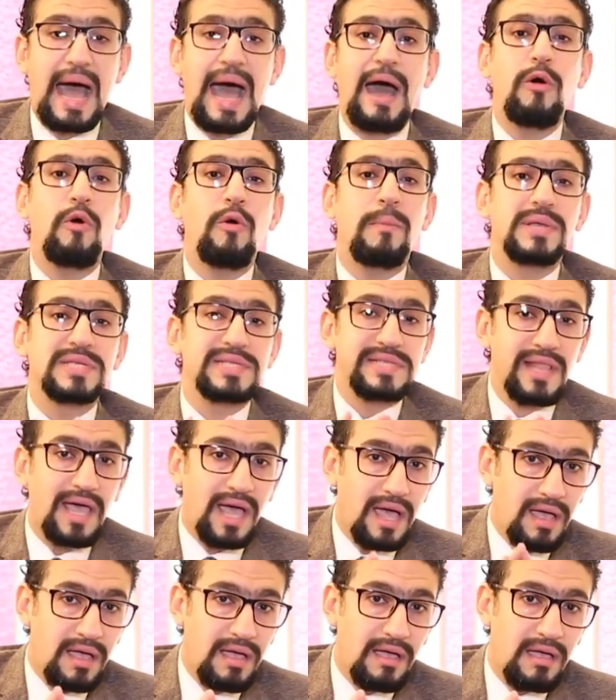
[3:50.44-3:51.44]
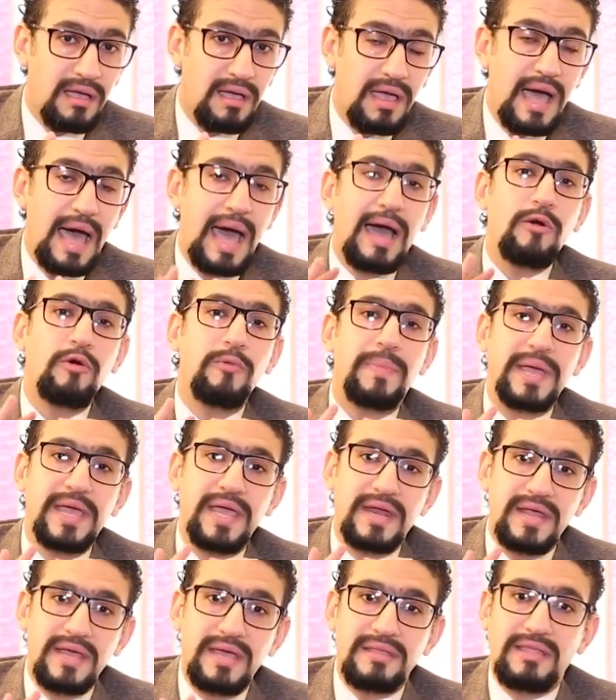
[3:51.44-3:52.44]
او مصلحه او
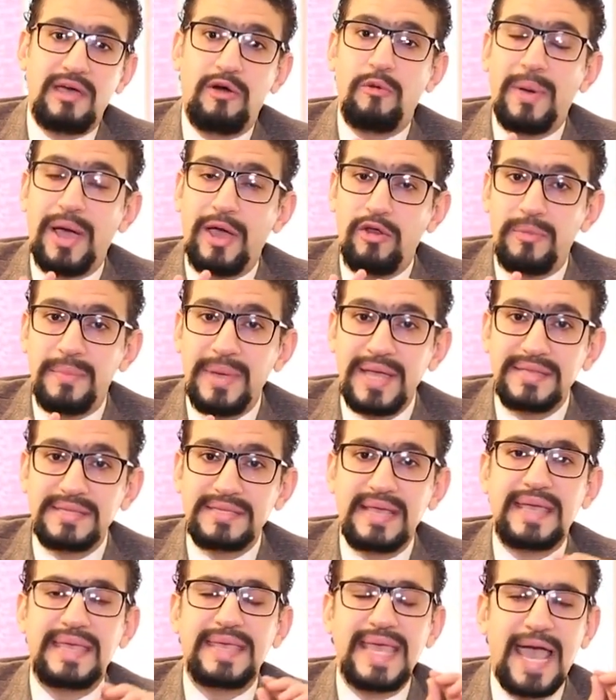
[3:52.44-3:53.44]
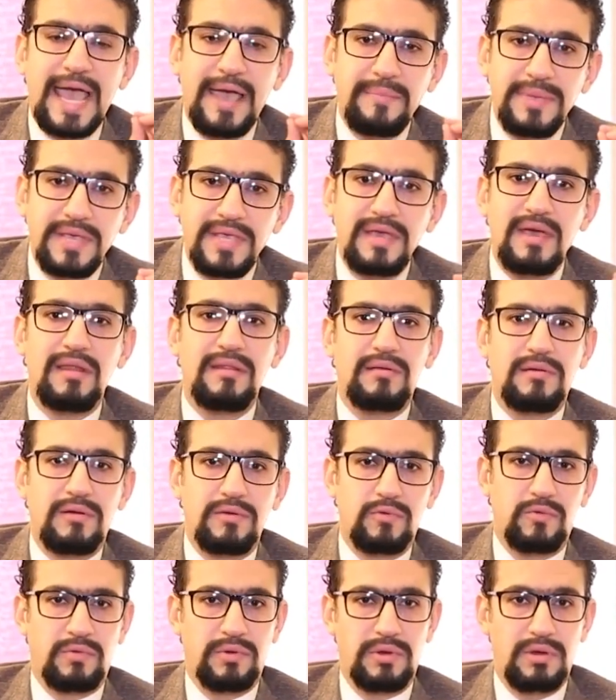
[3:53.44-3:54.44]
بيانات او معلومات يحميها
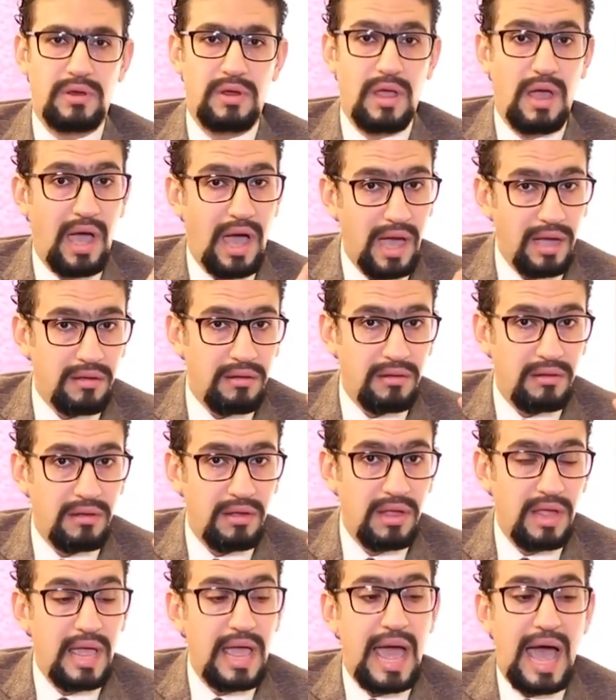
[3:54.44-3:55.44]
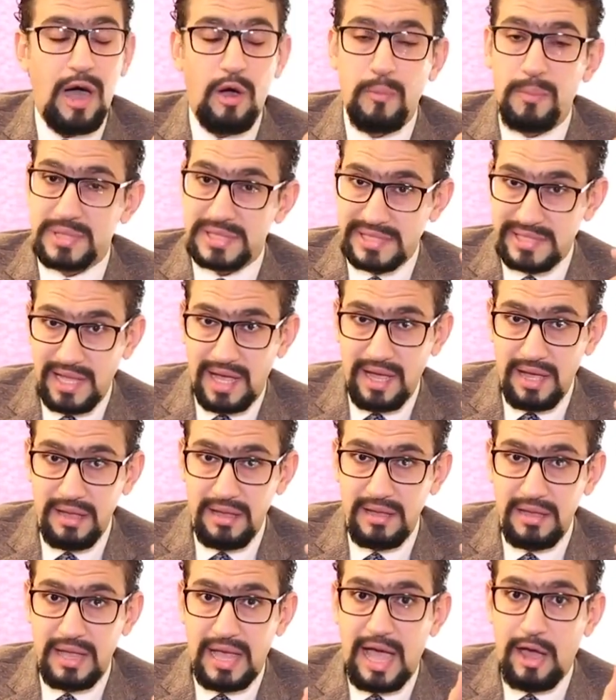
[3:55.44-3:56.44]
القانون حق او مصلحه
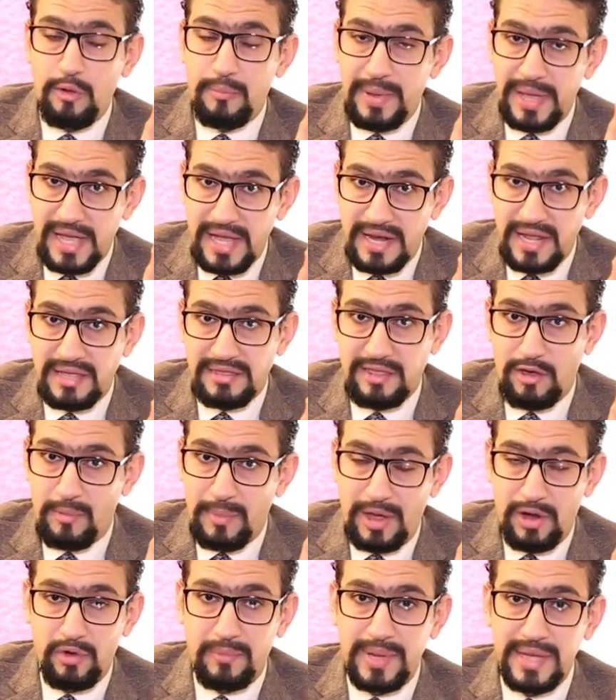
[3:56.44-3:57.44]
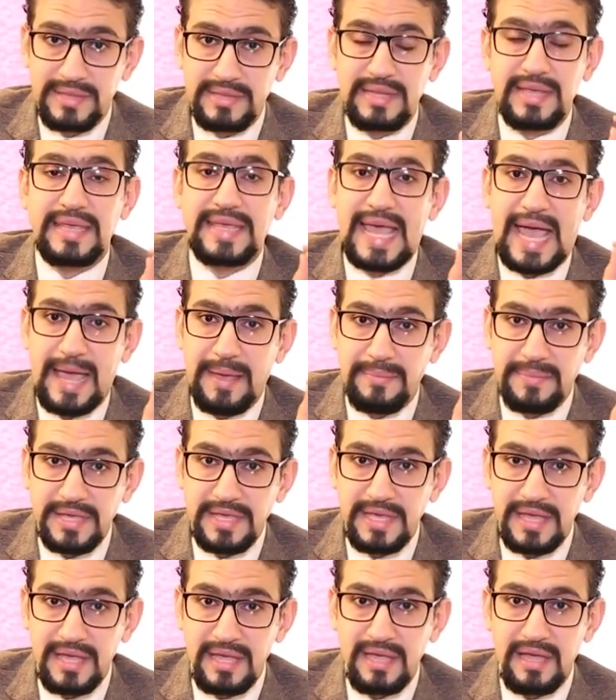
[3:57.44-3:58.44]
او بيانات او معلومات
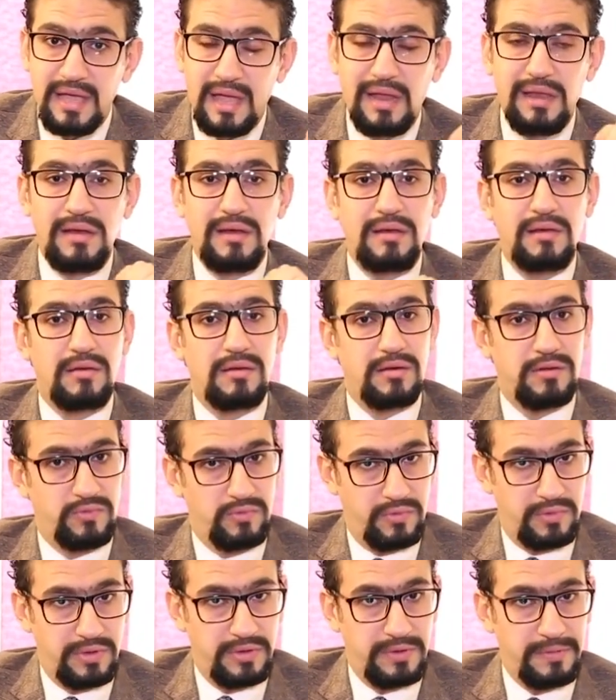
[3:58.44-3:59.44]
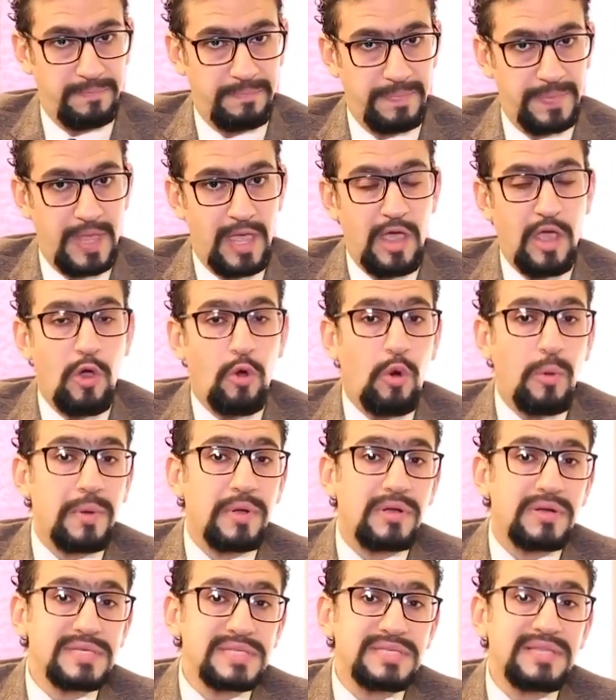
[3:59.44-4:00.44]
يحميها القانون
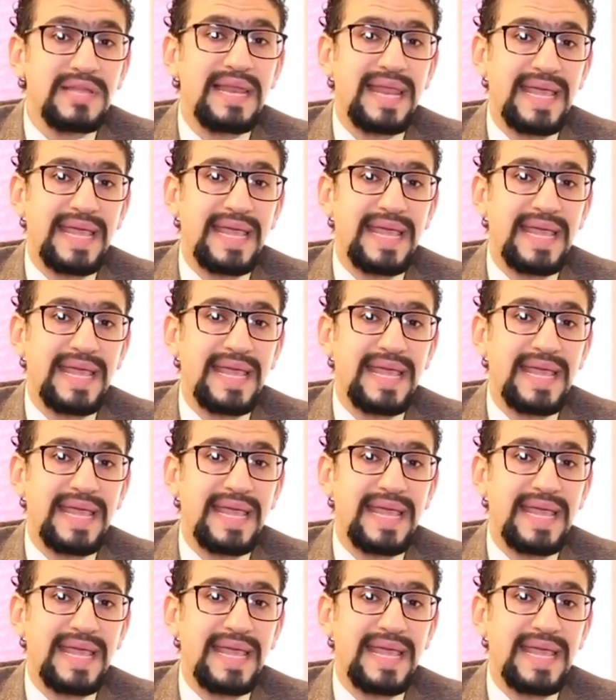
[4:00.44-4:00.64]
وبقصد